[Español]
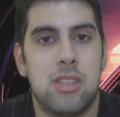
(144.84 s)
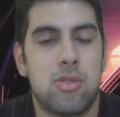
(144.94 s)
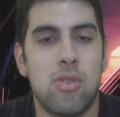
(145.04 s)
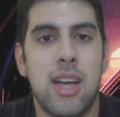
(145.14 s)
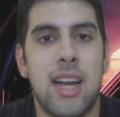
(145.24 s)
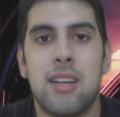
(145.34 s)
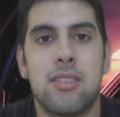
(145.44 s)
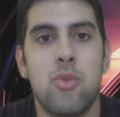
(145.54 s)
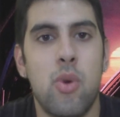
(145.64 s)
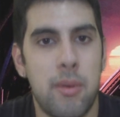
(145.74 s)
son
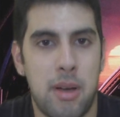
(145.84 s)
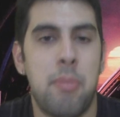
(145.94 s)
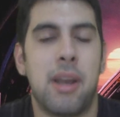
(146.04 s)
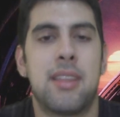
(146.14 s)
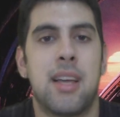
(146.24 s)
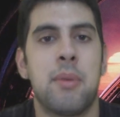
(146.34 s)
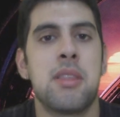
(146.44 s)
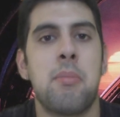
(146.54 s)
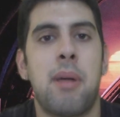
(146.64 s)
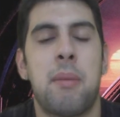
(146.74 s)
caras nuevas
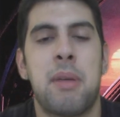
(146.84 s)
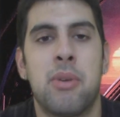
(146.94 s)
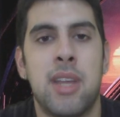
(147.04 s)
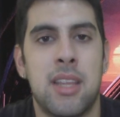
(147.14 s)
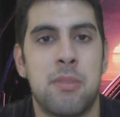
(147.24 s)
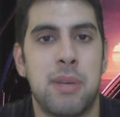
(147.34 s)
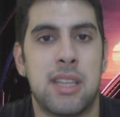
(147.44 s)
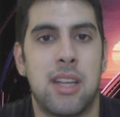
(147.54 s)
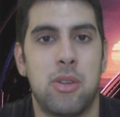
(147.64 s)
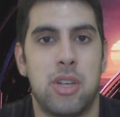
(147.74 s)
prácticamente para la mayoría de
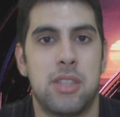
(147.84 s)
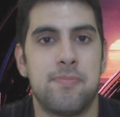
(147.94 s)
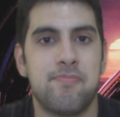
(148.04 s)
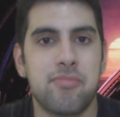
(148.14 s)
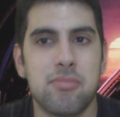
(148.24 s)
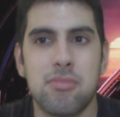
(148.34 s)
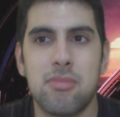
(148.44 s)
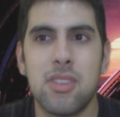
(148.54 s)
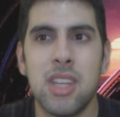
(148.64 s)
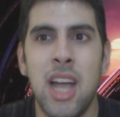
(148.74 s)
espectadores.
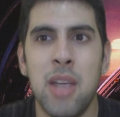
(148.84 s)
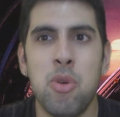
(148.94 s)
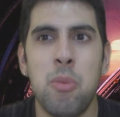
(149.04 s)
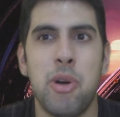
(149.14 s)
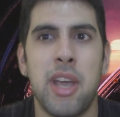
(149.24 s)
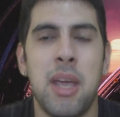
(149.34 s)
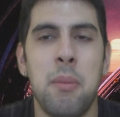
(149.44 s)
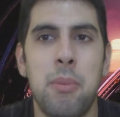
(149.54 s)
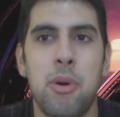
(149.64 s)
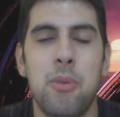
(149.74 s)
Hay uno, por
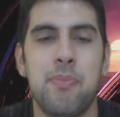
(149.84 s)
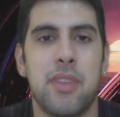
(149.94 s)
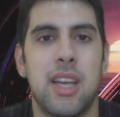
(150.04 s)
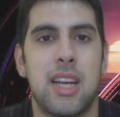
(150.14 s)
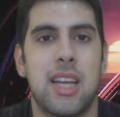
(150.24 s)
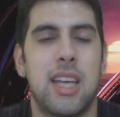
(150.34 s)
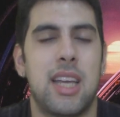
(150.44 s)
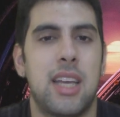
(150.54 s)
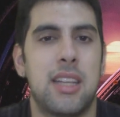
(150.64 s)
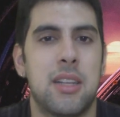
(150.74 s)
ejemplo, el
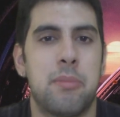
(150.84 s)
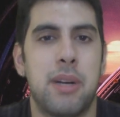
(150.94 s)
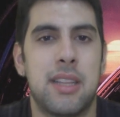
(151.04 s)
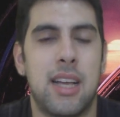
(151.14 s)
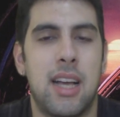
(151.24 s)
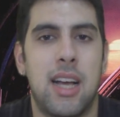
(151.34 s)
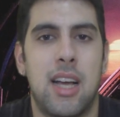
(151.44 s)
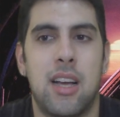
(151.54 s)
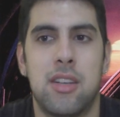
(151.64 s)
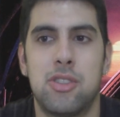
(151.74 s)
que
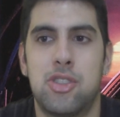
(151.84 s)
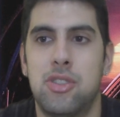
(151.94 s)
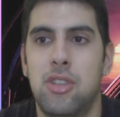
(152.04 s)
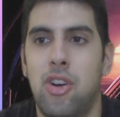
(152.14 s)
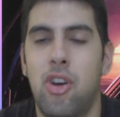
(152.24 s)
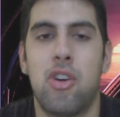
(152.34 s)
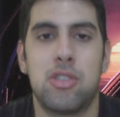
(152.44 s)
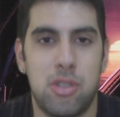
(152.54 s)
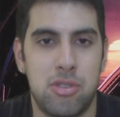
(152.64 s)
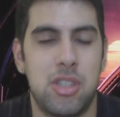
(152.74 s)
interpreta
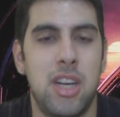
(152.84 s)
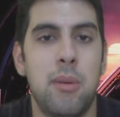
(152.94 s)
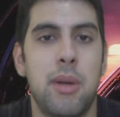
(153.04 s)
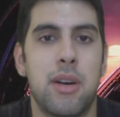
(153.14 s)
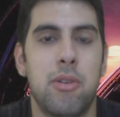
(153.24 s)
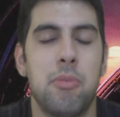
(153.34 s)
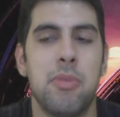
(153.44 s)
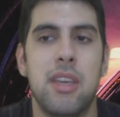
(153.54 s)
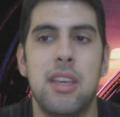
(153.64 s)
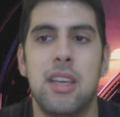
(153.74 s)
Long John Silver, ¿no?